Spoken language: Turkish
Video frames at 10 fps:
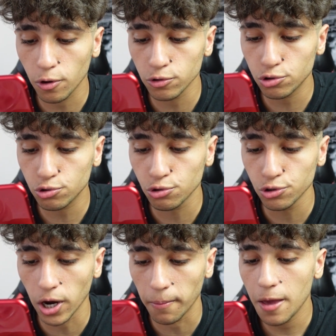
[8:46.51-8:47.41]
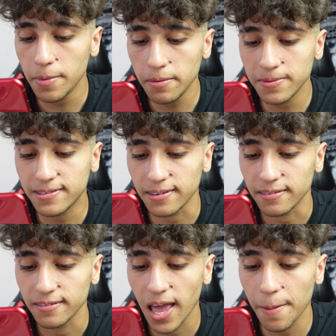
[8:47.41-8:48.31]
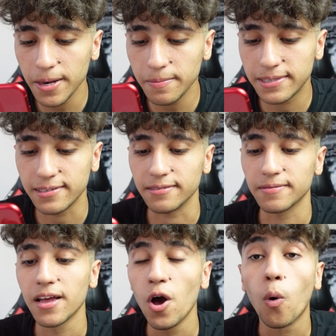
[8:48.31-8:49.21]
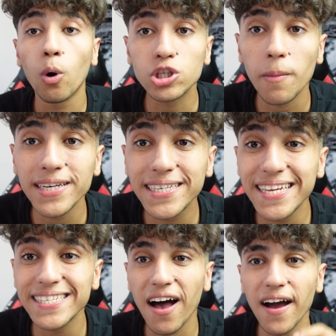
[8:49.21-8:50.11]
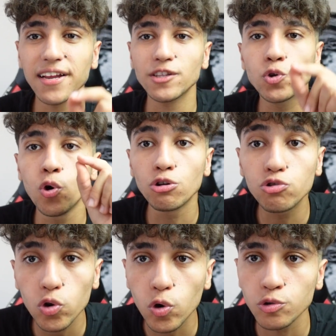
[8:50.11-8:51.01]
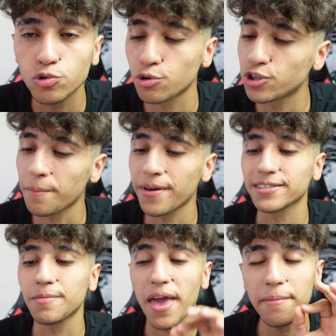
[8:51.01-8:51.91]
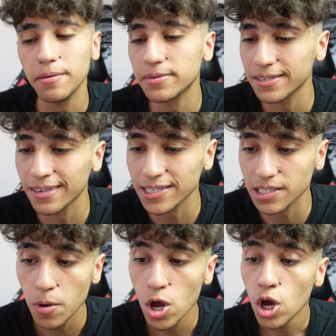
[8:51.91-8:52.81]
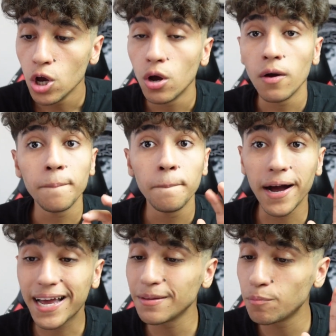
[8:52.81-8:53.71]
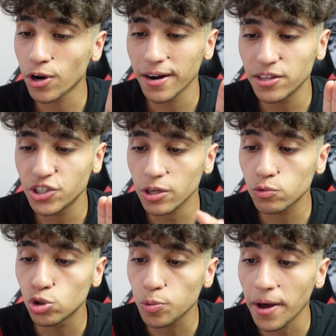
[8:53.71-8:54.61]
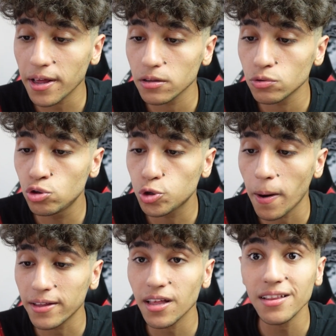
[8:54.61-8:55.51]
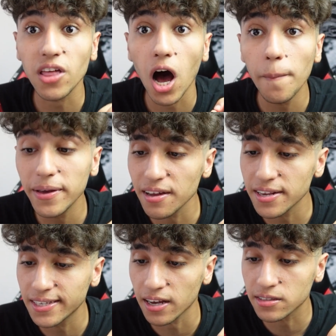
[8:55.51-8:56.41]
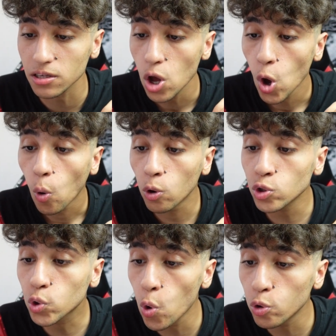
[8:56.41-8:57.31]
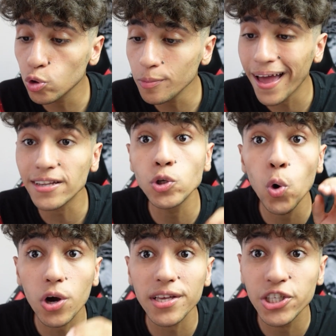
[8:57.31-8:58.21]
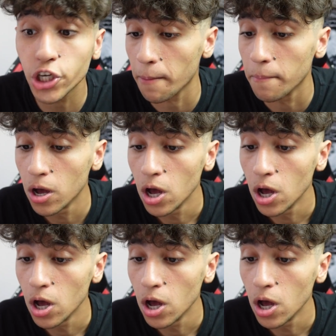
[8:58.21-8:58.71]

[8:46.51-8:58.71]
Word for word: Konuşturacağım. Emin misin? Emin misin? O zaman ikinizi aynı anda görüntülü konuşturacağım yazdım. Emin misin yazdım. Bakalım buna ne diyecek? Düşmana düşmandan daha beteriz yazdı. Onu gördüğüm yerde yok edeceğim.